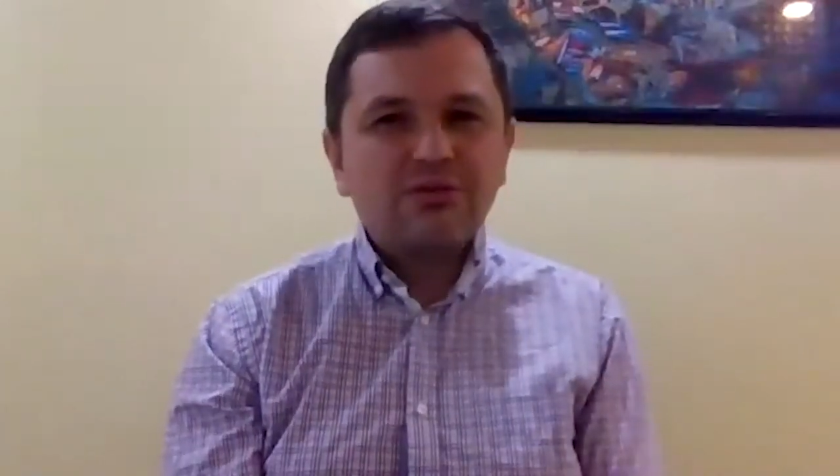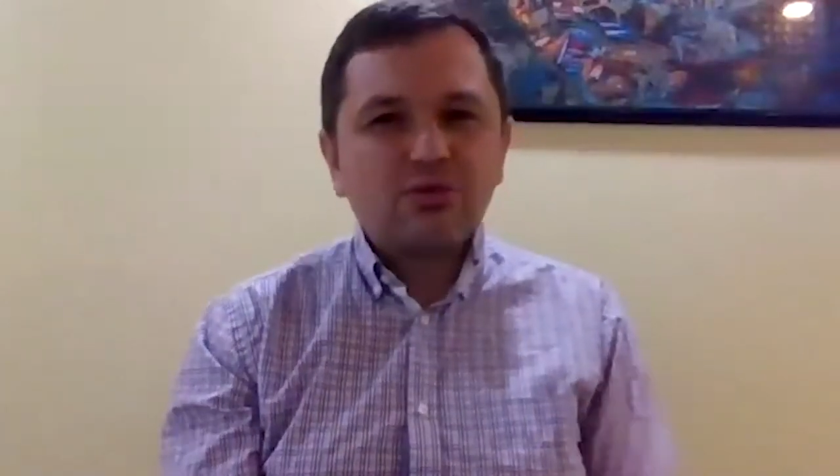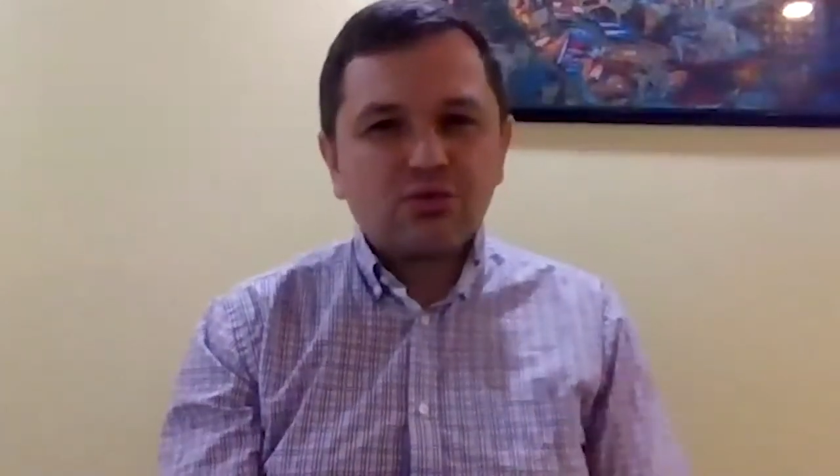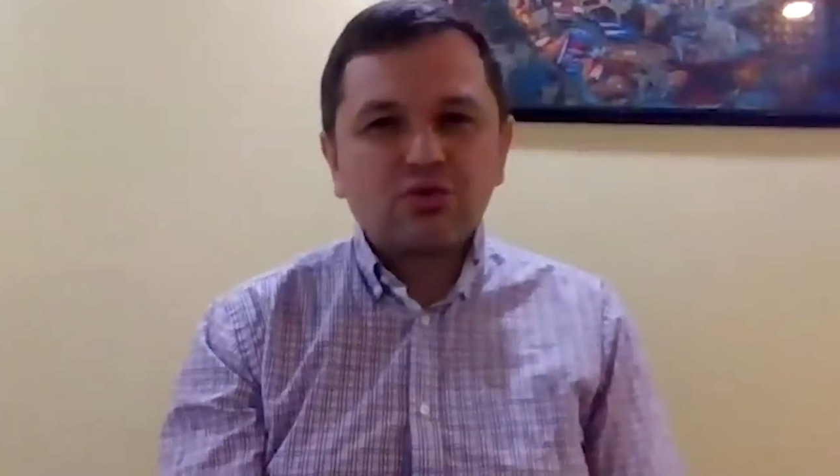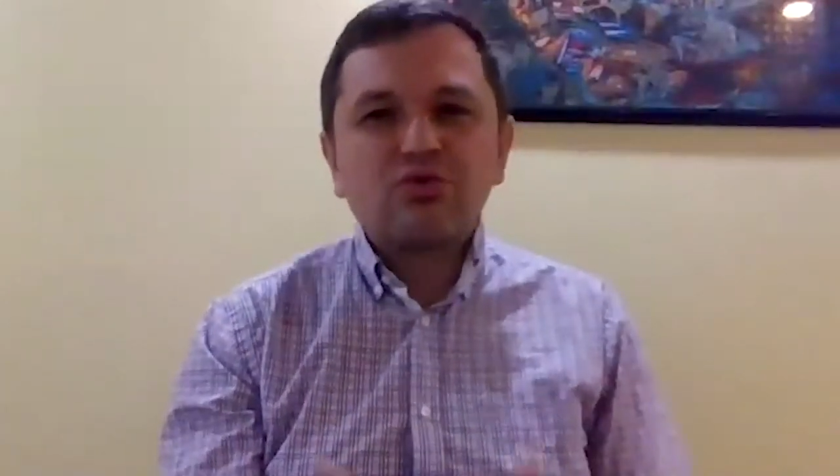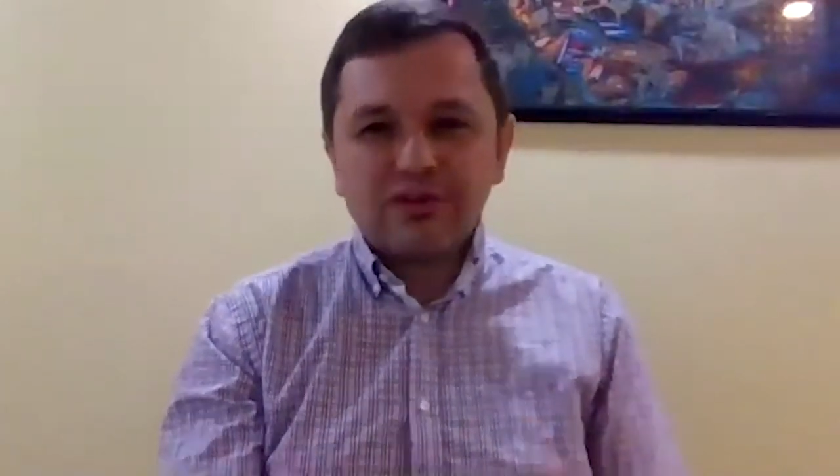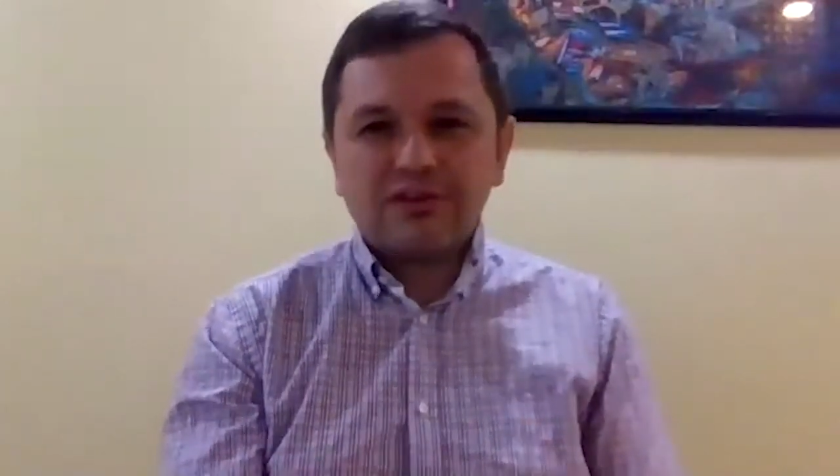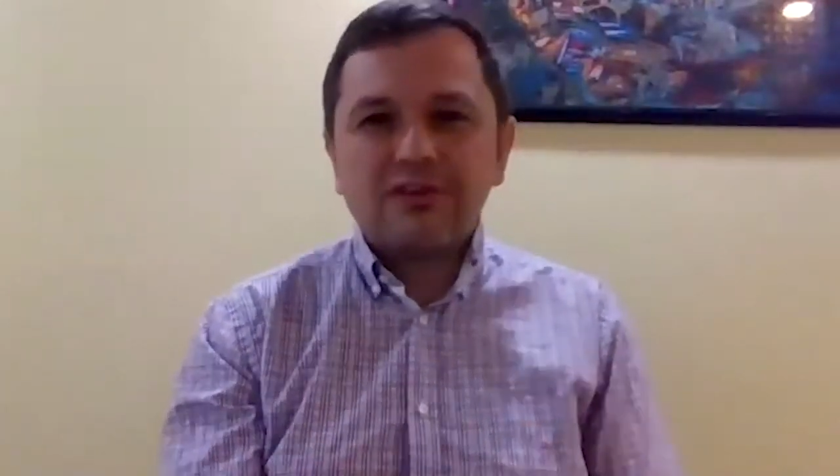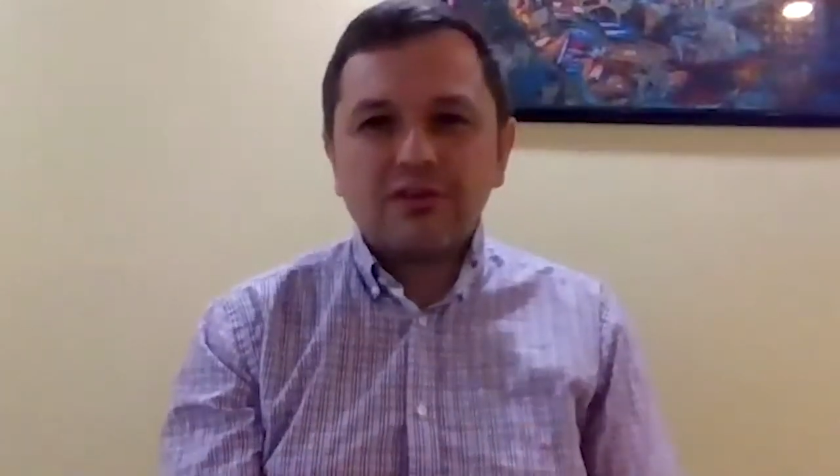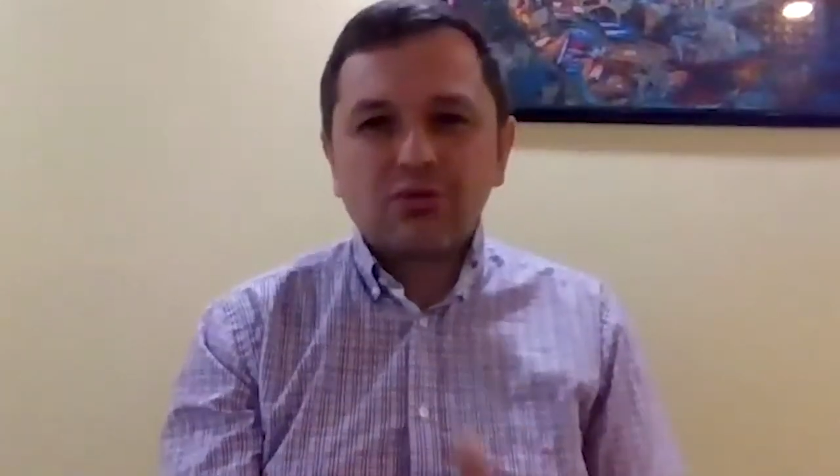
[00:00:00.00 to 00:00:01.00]
Il faut surtout
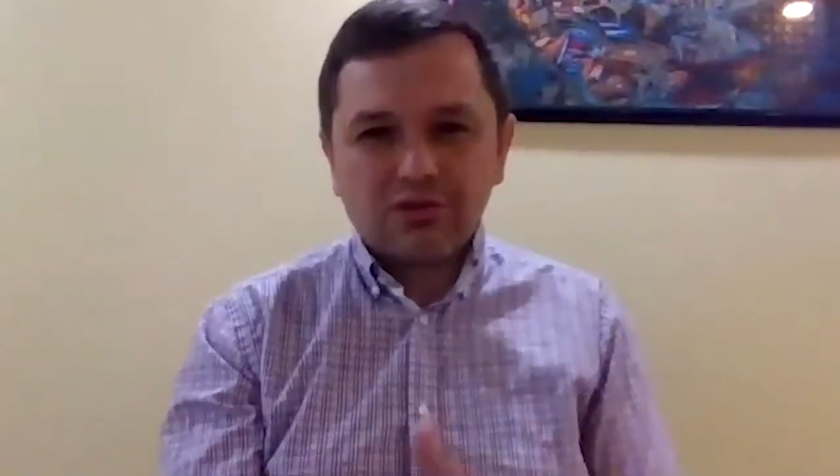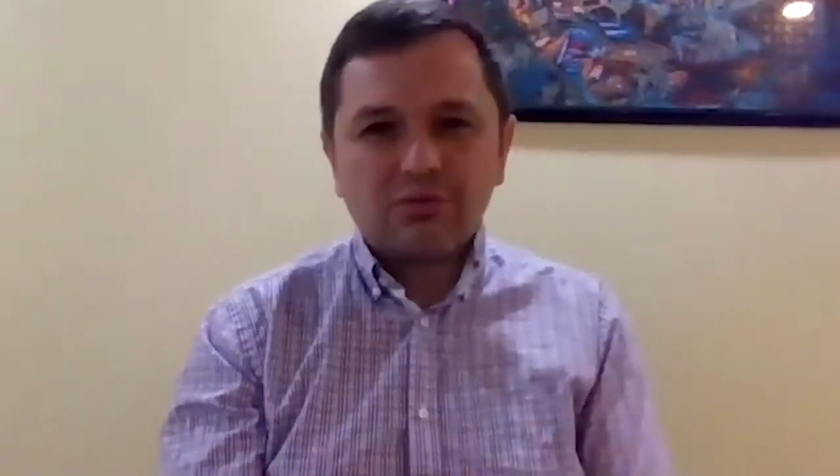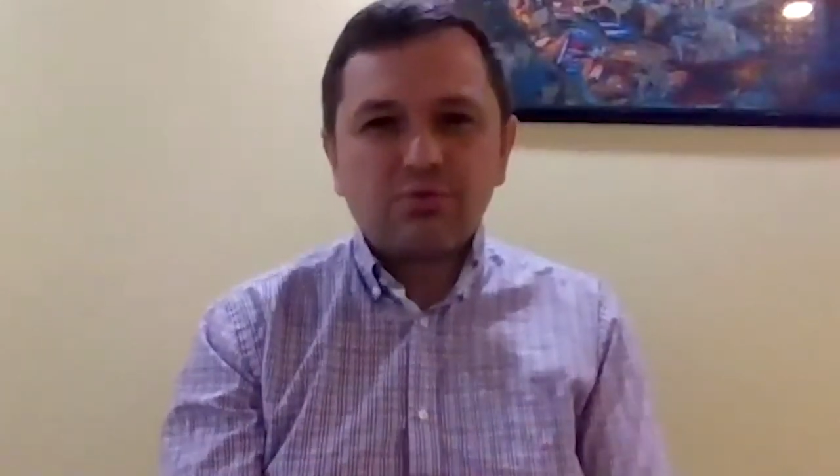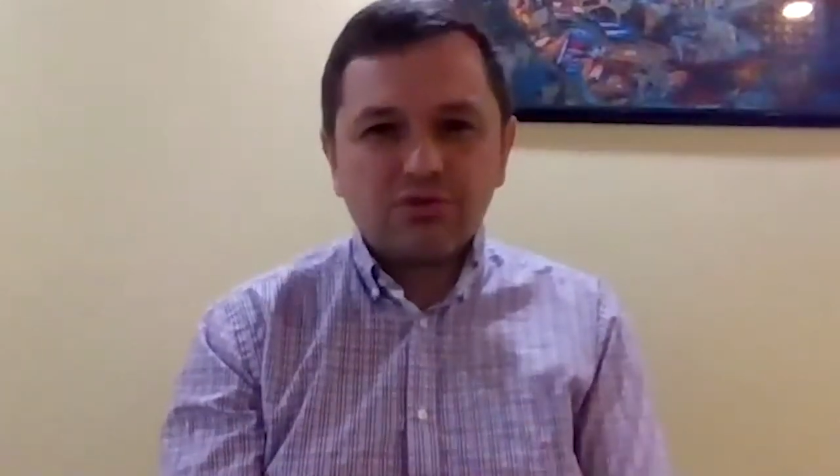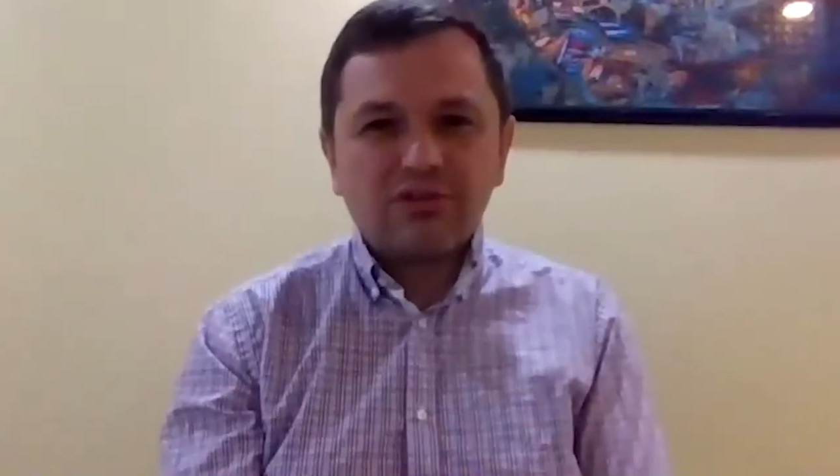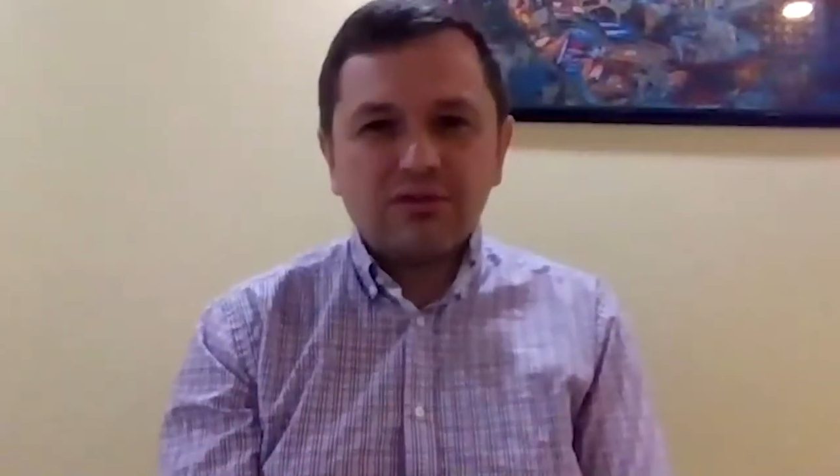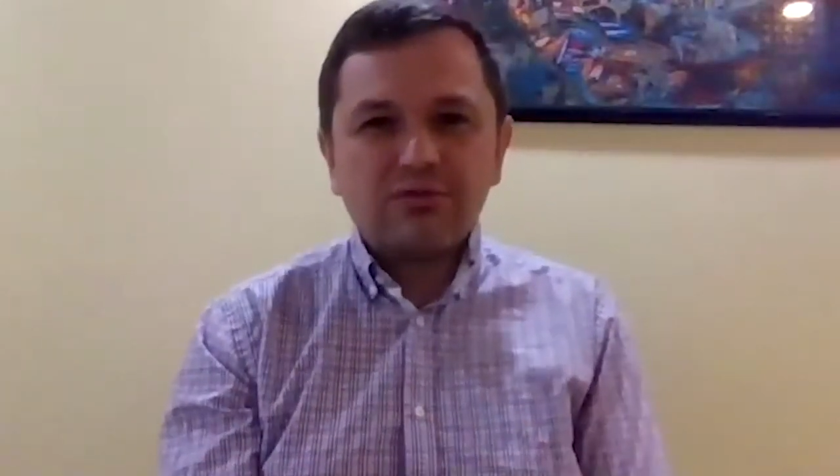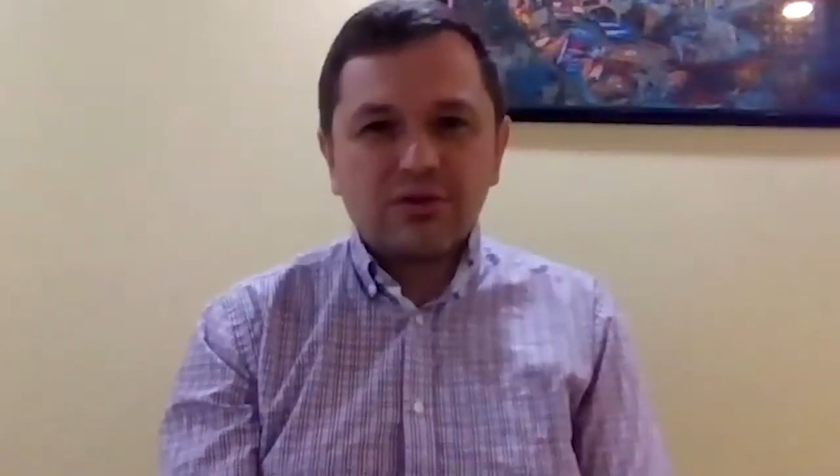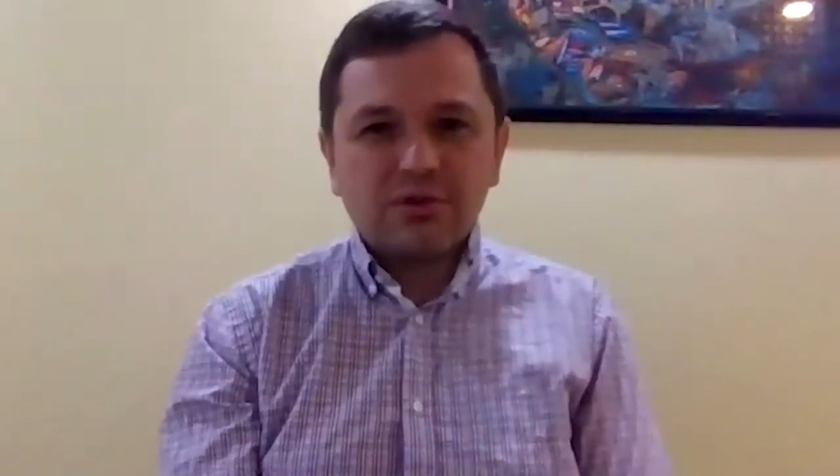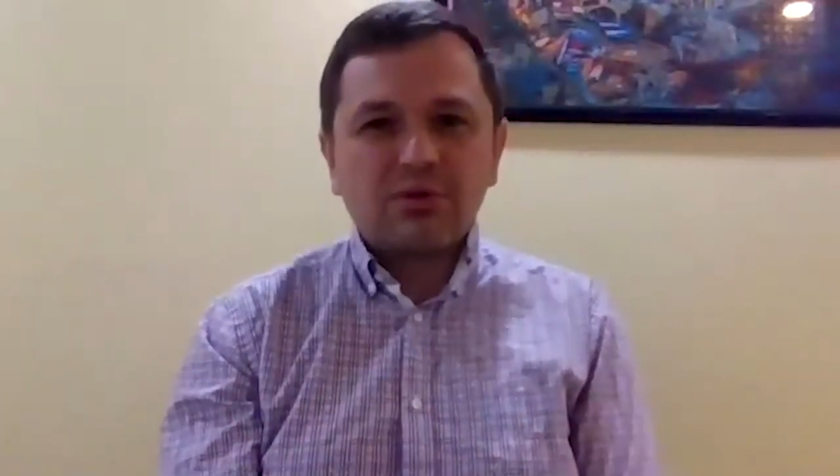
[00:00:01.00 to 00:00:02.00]
insister sur ce qui est positif dans les